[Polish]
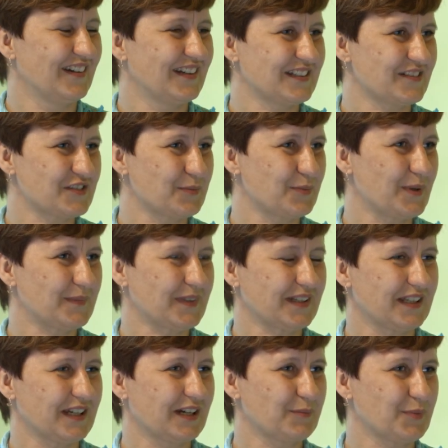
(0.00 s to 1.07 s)
Ja zawsze byłam
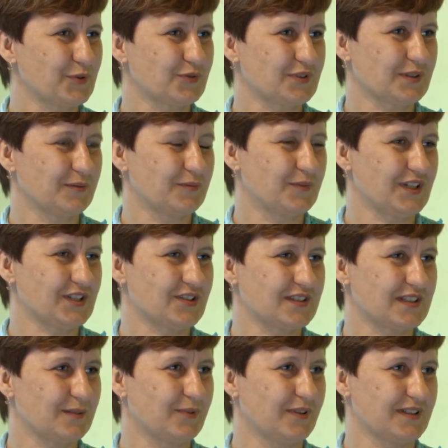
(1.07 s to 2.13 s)
taki jak podrzutek, bo moja
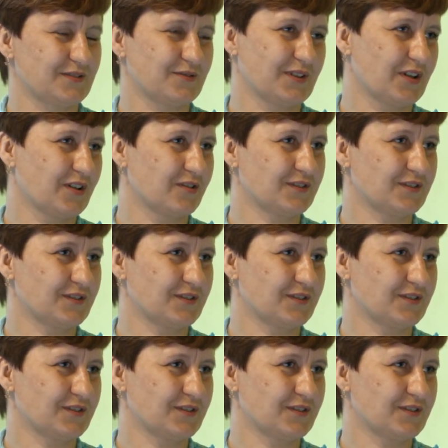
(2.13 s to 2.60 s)
siostra była z drugiego